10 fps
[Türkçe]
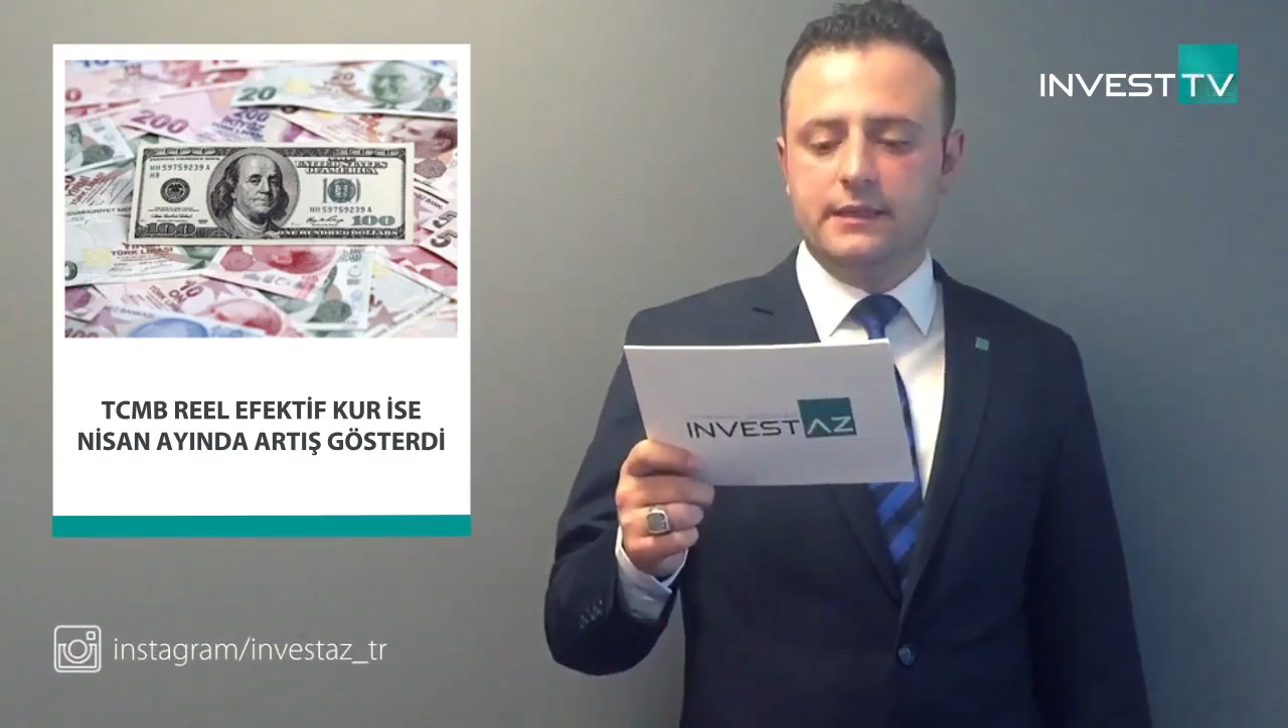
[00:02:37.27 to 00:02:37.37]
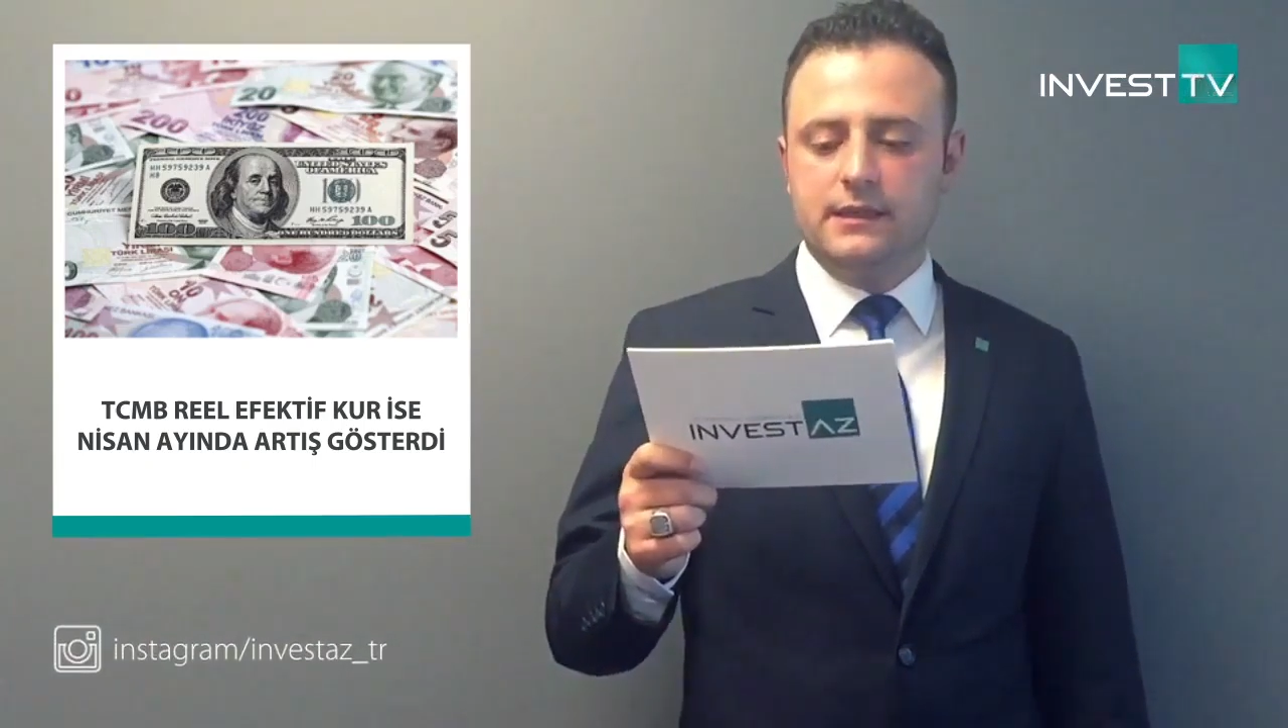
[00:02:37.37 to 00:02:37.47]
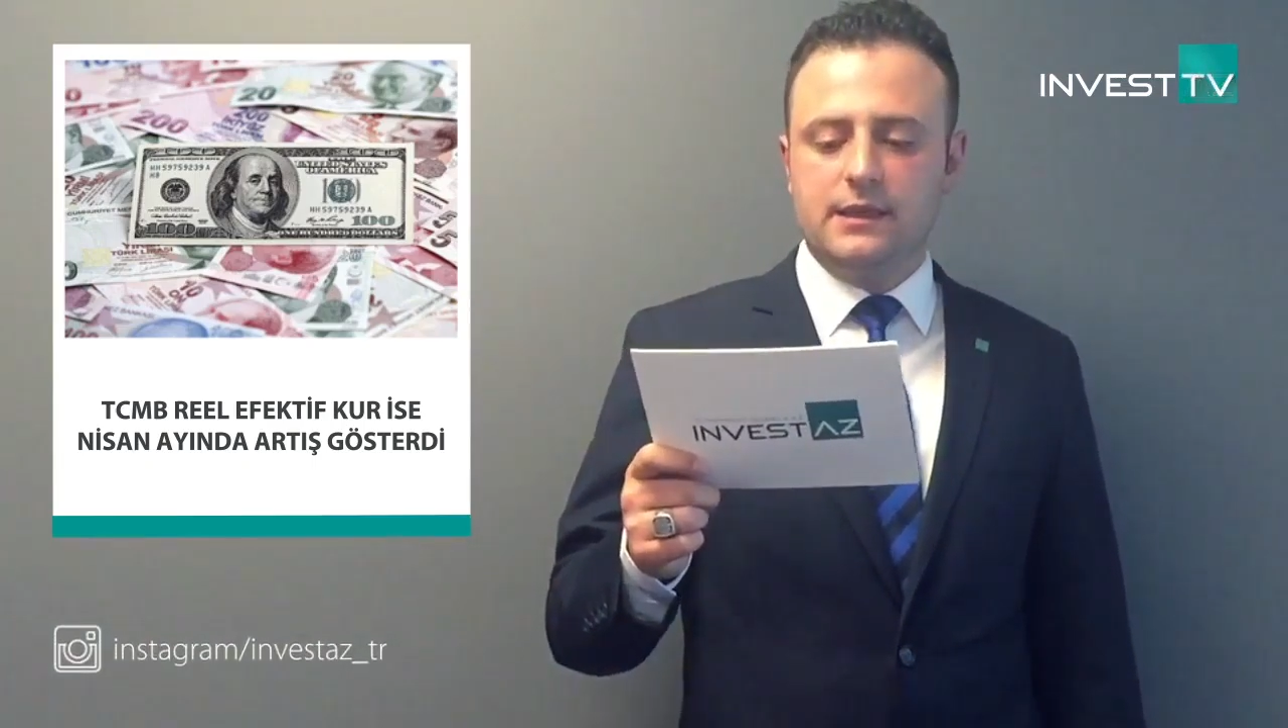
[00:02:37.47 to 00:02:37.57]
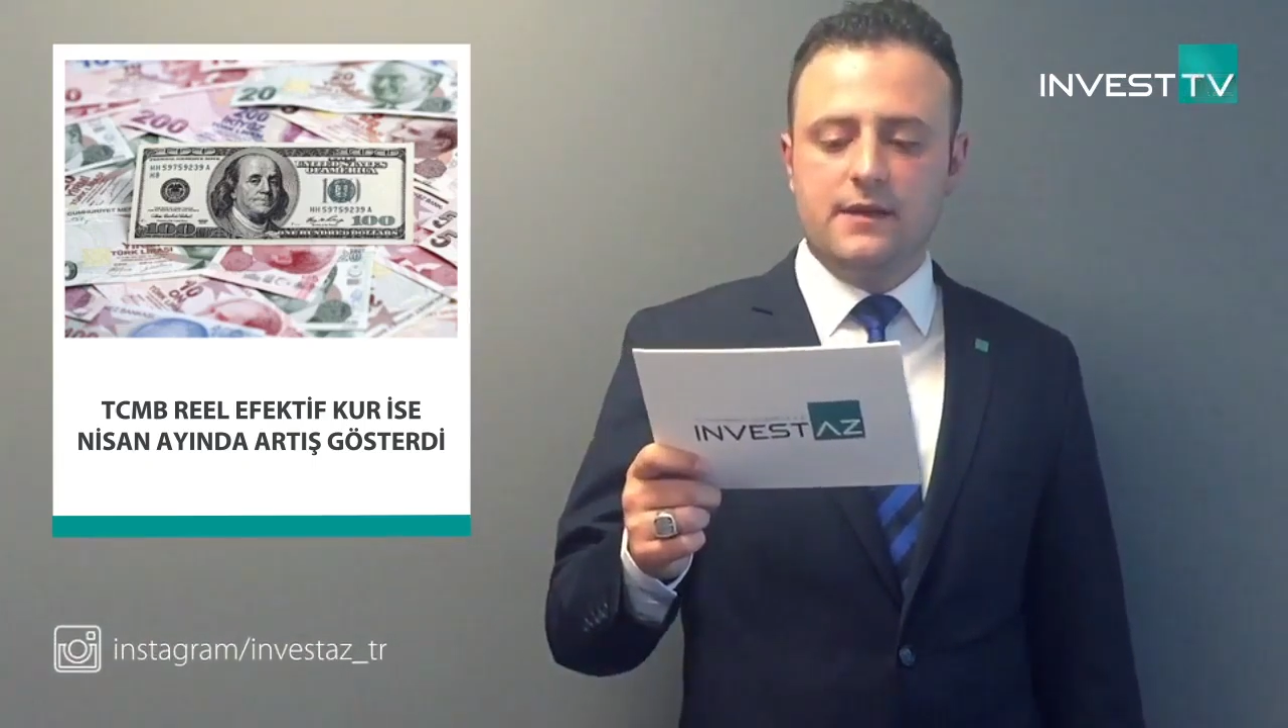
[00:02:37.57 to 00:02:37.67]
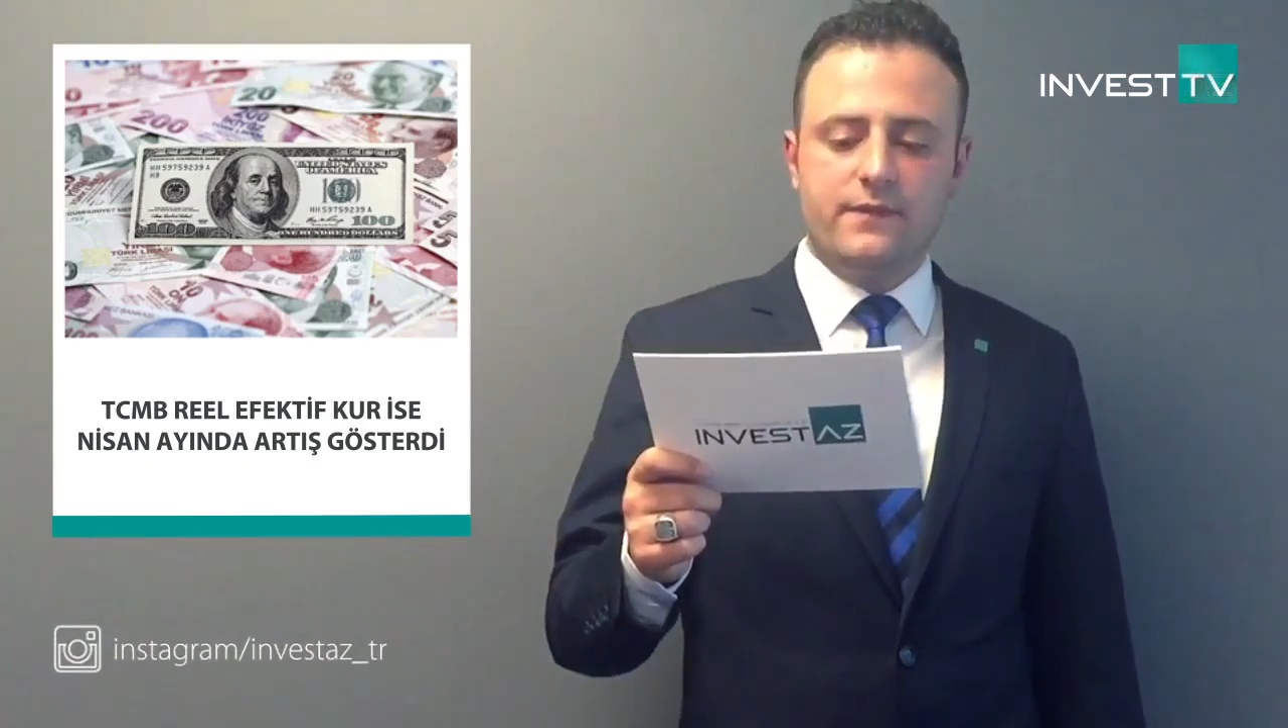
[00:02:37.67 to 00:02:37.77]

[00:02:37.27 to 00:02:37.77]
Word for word: yıllık